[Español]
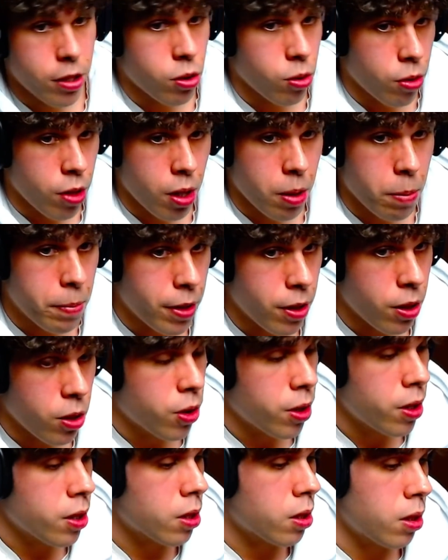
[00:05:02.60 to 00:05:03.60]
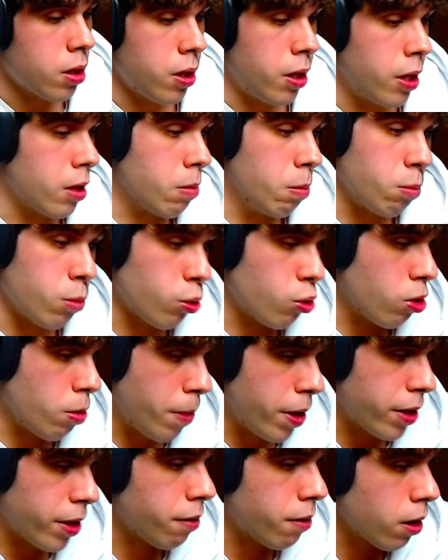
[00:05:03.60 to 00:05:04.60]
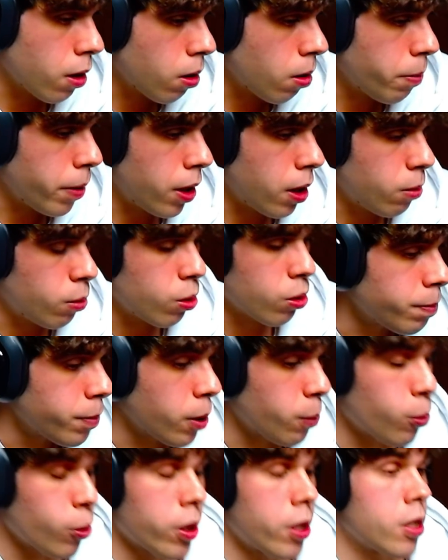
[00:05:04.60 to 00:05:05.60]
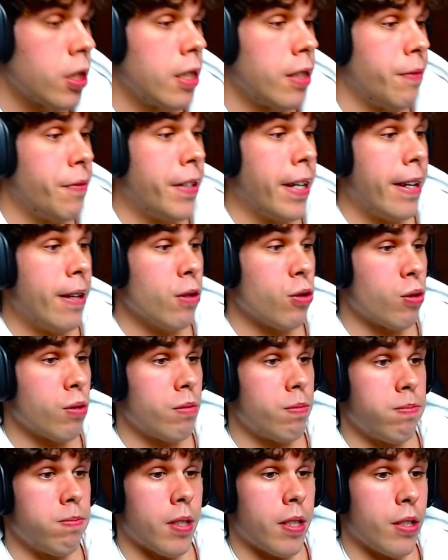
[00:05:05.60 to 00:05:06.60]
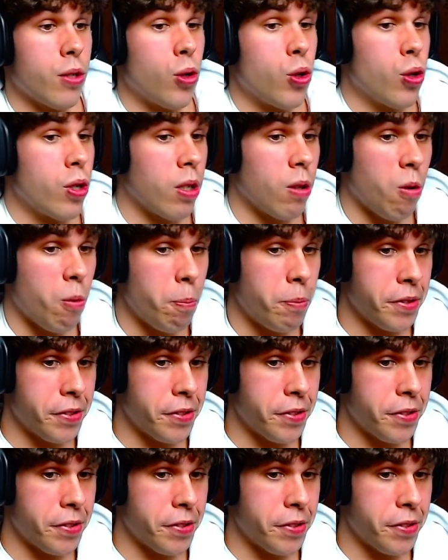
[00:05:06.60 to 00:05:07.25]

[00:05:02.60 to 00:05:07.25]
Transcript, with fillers: he hecho 10 millones y es mucho más de 5.000 euros. Pero porque es que al final no es, que no es ningún